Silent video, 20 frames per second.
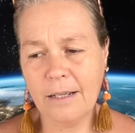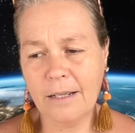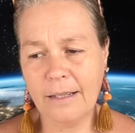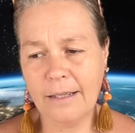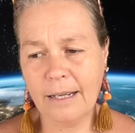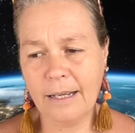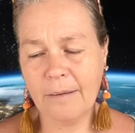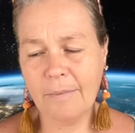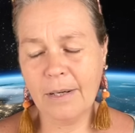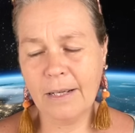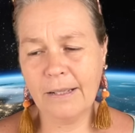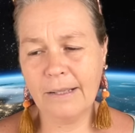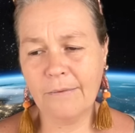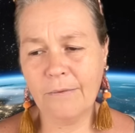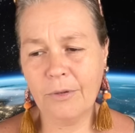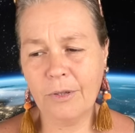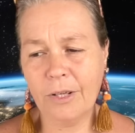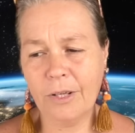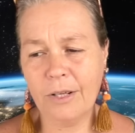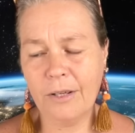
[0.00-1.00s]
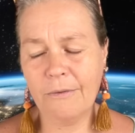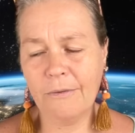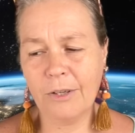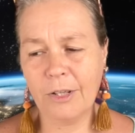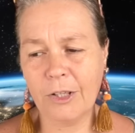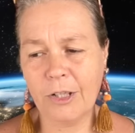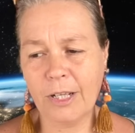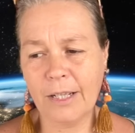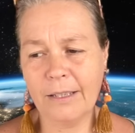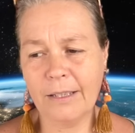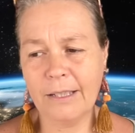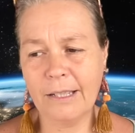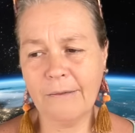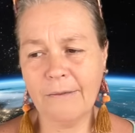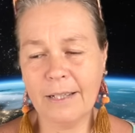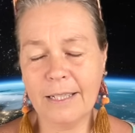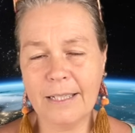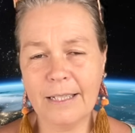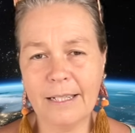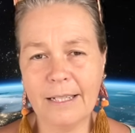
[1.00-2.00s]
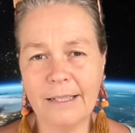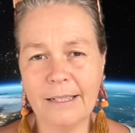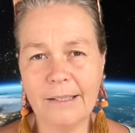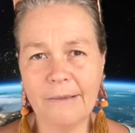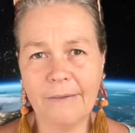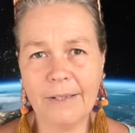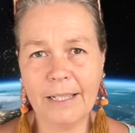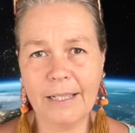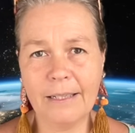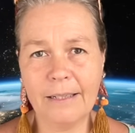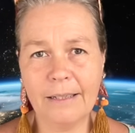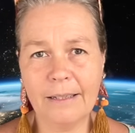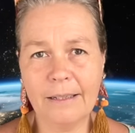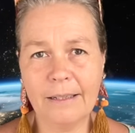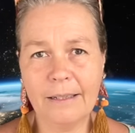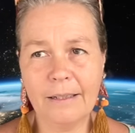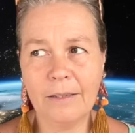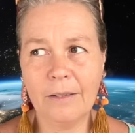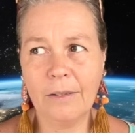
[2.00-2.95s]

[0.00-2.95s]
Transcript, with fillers: Damals wurde der Verstand quasi entwickelt